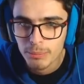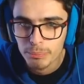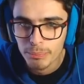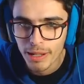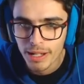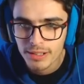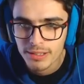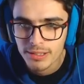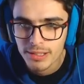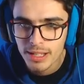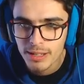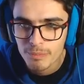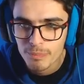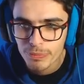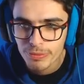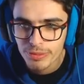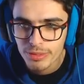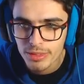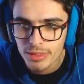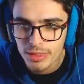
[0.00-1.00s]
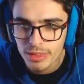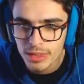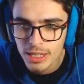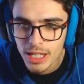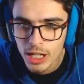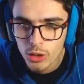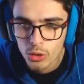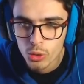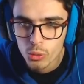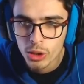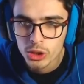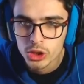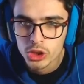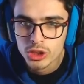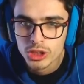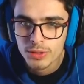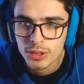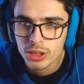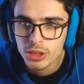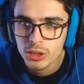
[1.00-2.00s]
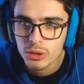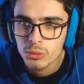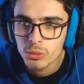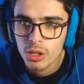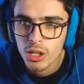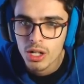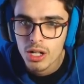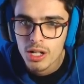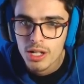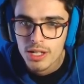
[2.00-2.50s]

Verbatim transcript: parte Eccolo qua, ce ne siamo fatti uno